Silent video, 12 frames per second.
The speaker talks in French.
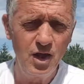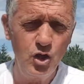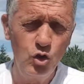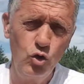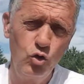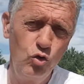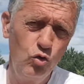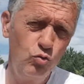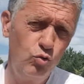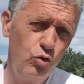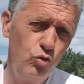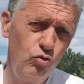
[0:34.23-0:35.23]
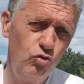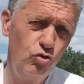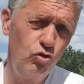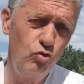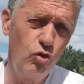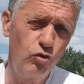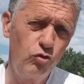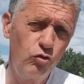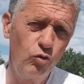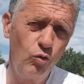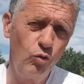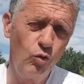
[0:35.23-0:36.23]
Et puis une
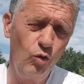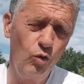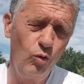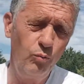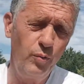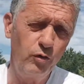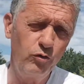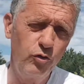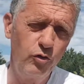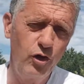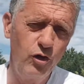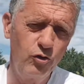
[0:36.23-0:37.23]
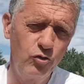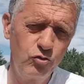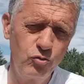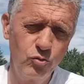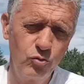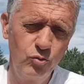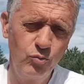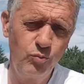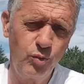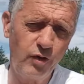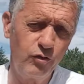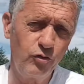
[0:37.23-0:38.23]
situation euh, personnelle que je vous
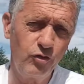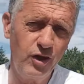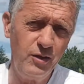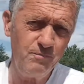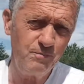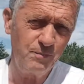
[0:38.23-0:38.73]
présenterai.